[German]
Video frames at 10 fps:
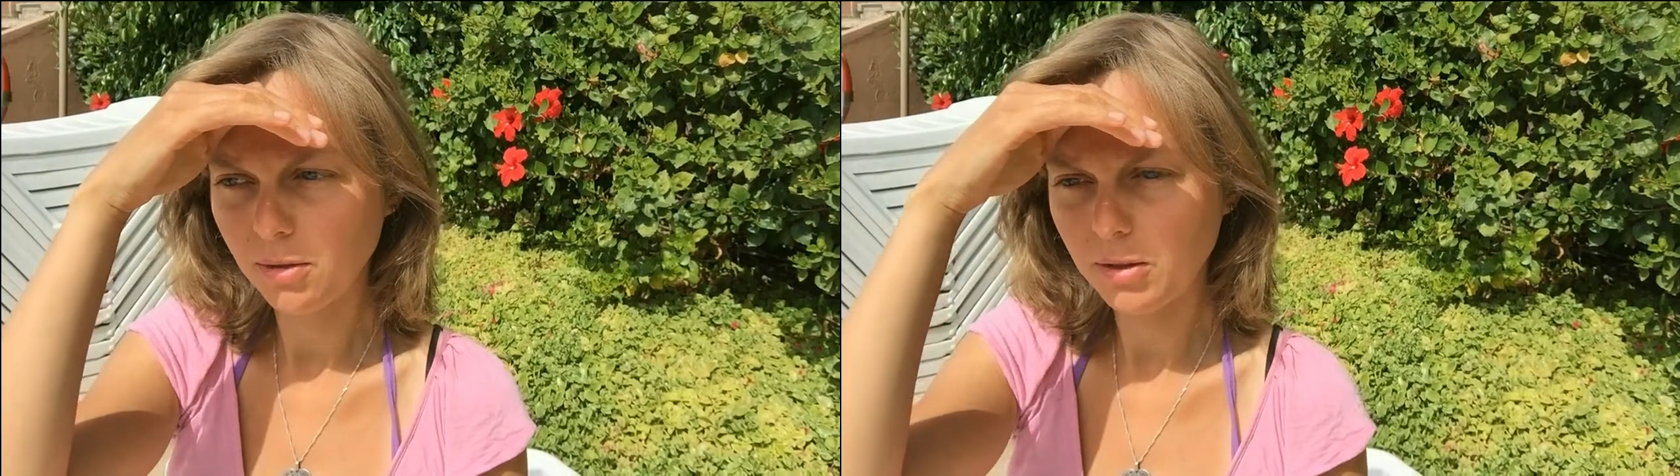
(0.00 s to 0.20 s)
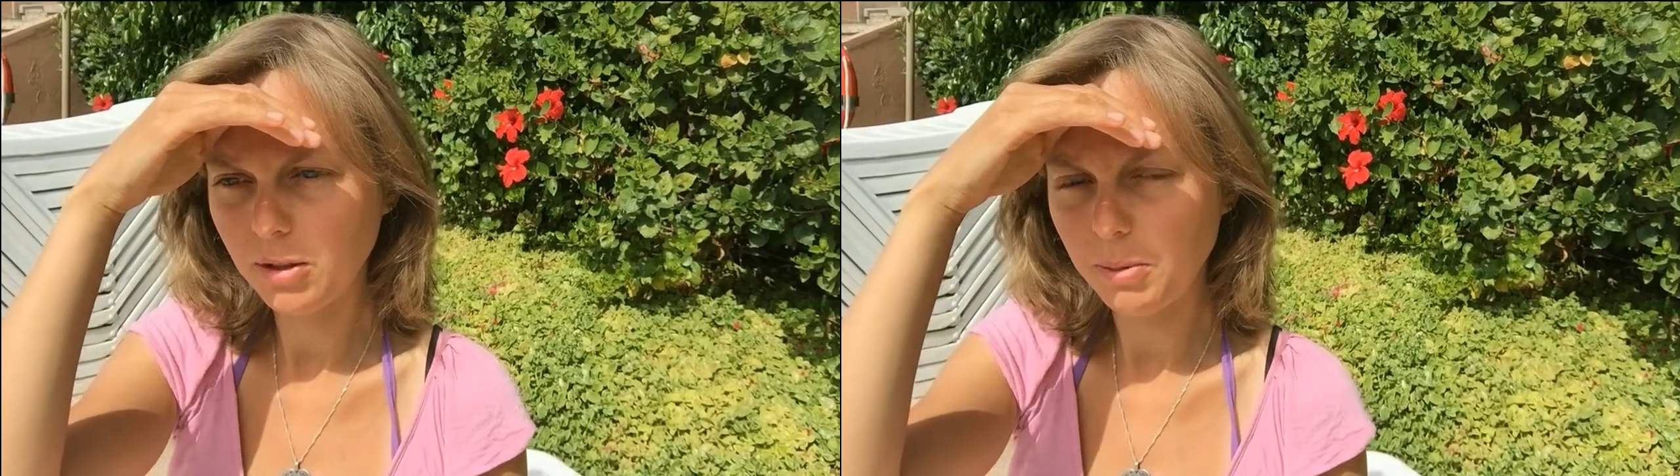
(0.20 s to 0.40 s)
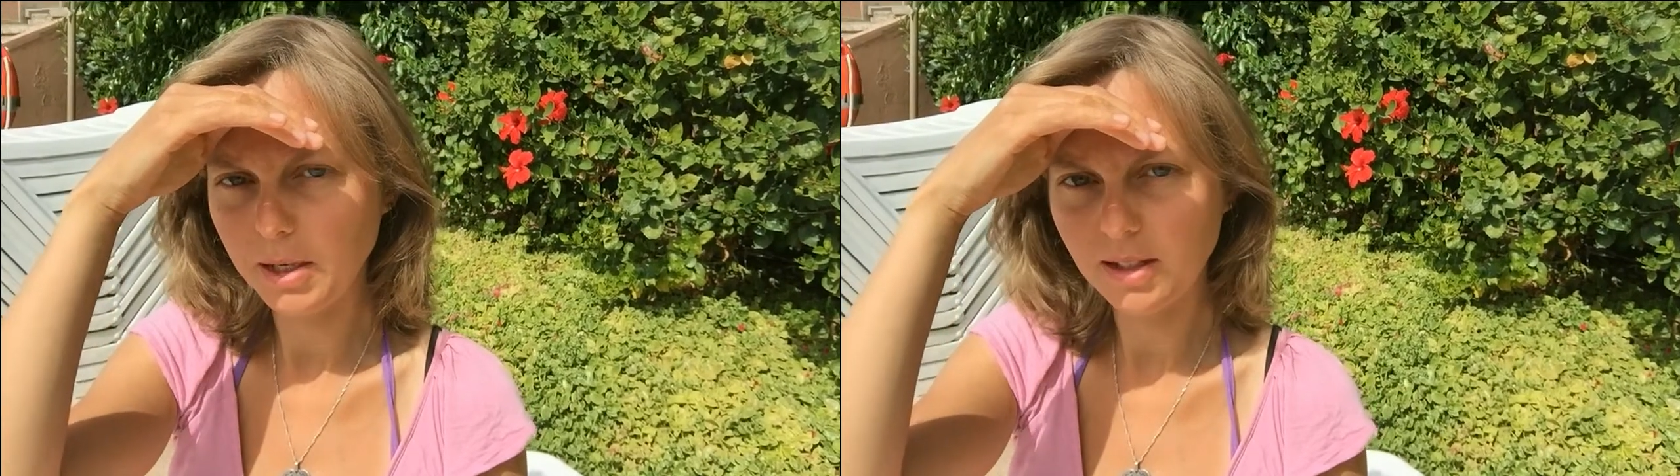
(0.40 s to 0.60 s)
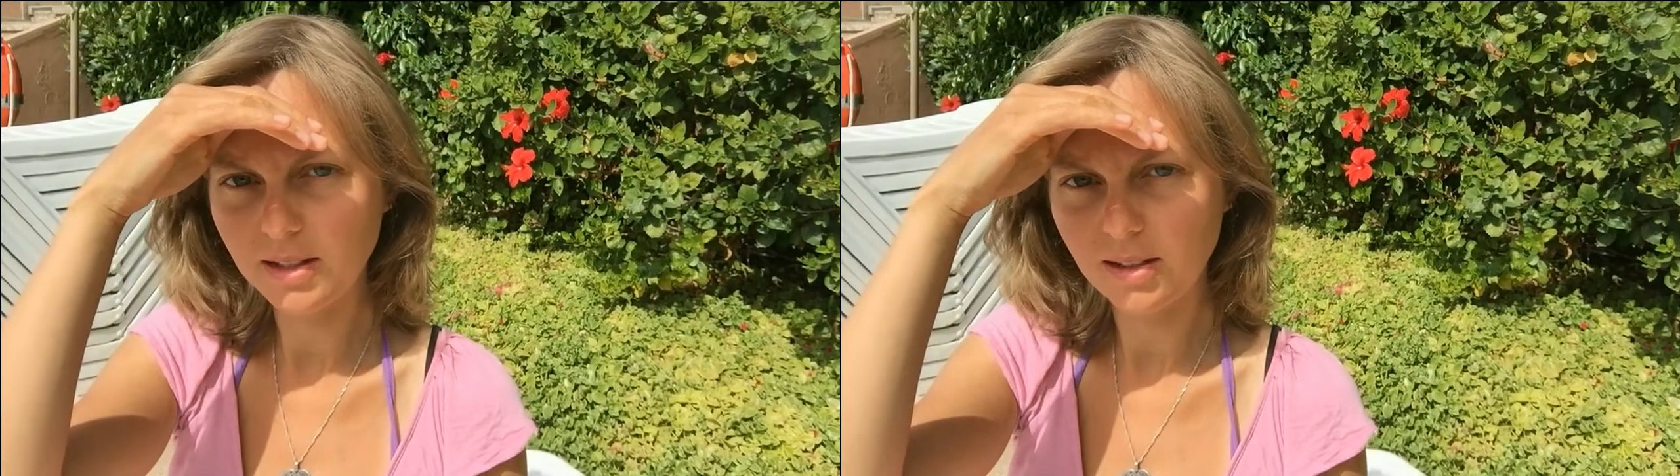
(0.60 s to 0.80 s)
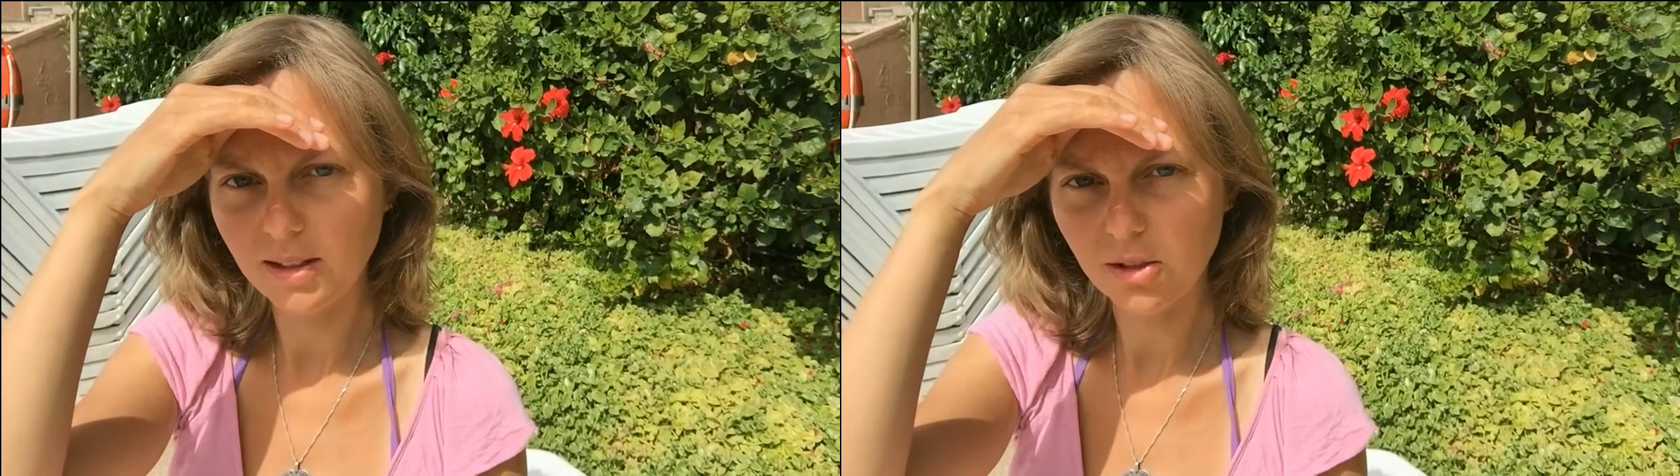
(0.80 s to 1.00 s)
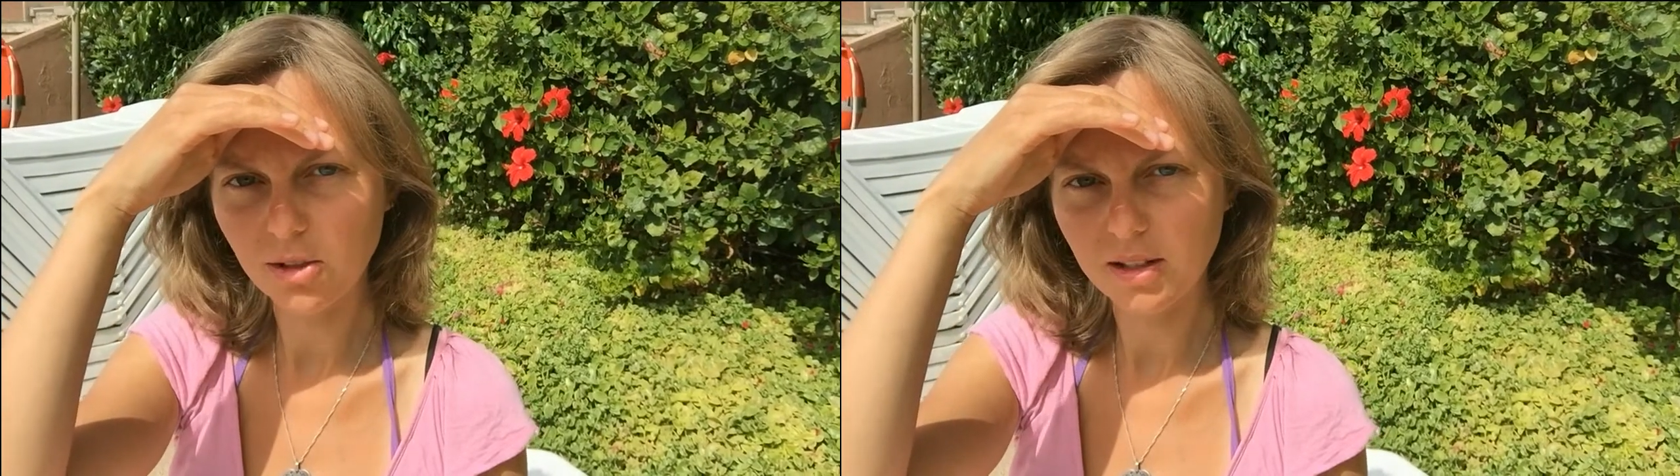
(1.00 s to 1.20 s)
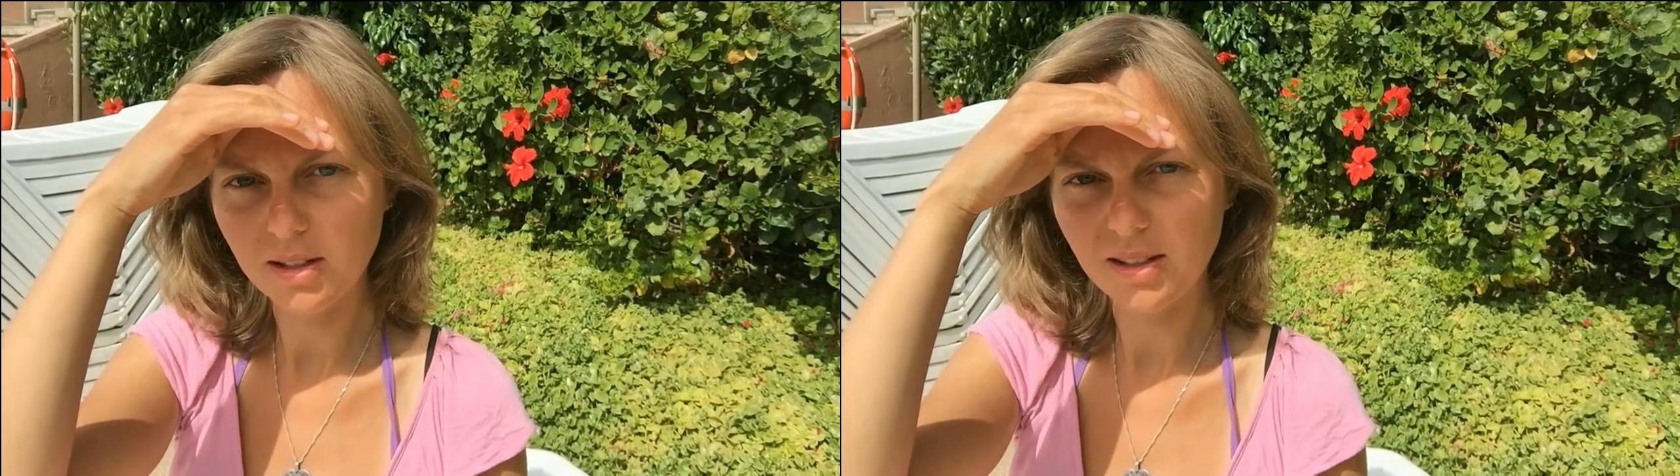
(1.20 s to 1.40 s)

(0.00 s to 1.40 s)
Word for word: Wie die Bänder sind da stark